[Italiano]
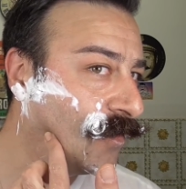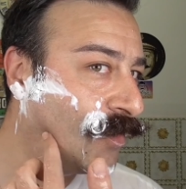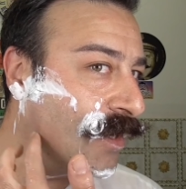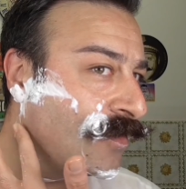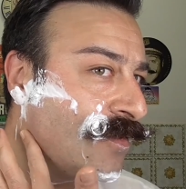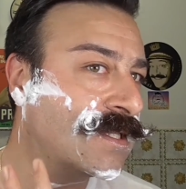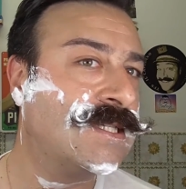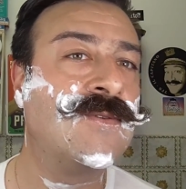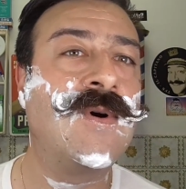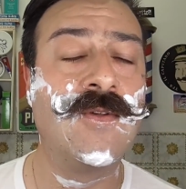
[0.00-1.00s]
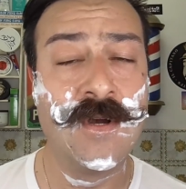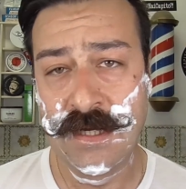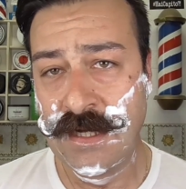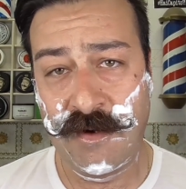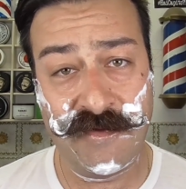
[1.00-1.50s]
Sto morendo dissanguato.
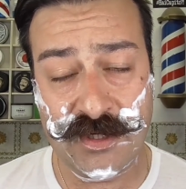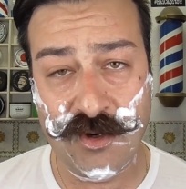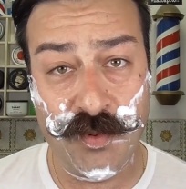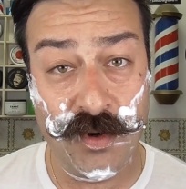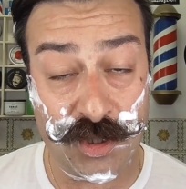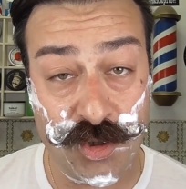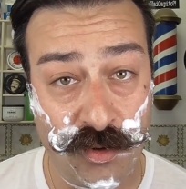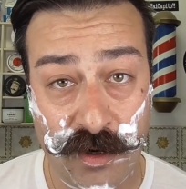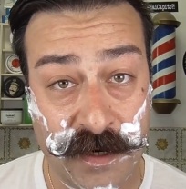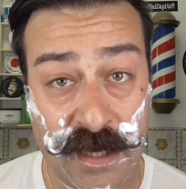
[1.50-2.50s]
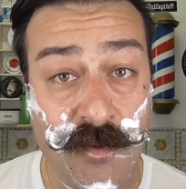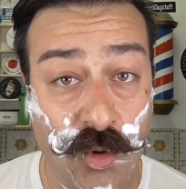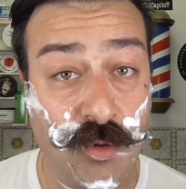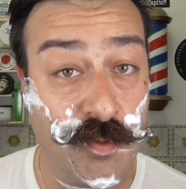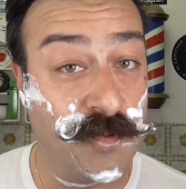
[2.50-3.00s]
Preferisco più la ciotola perché è
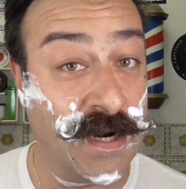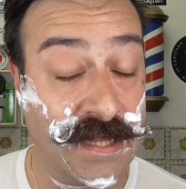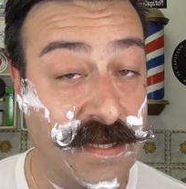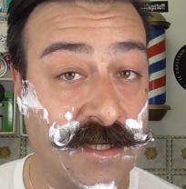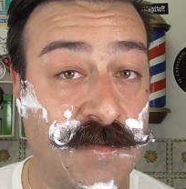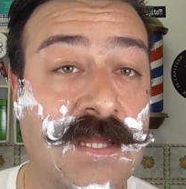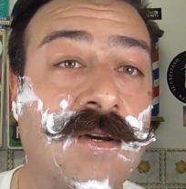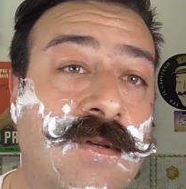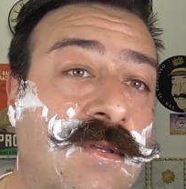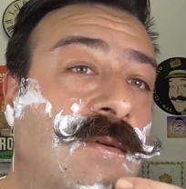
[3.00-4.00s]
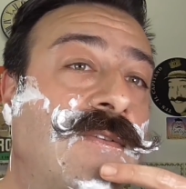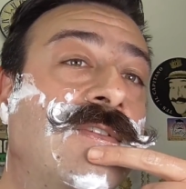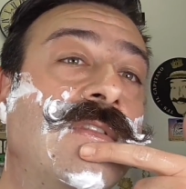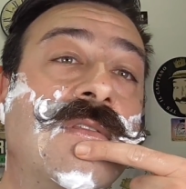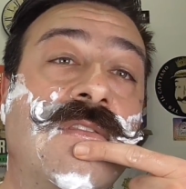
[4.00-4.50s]
molto più pratica rispetto a questo, però
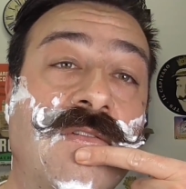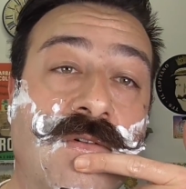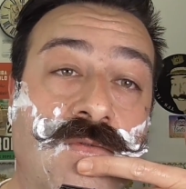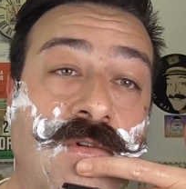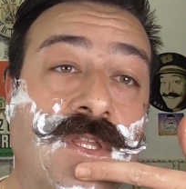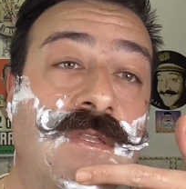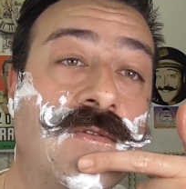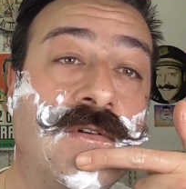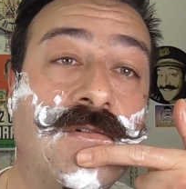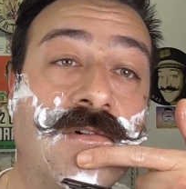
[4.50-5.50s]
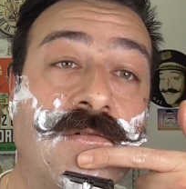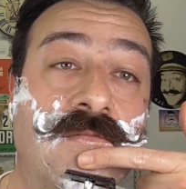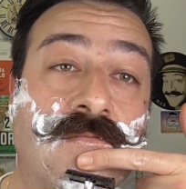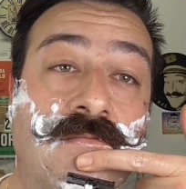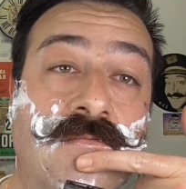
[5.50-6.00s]
effettivamente è un ottimo
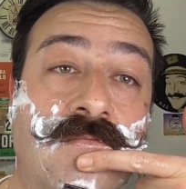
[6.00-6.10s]
lavoro.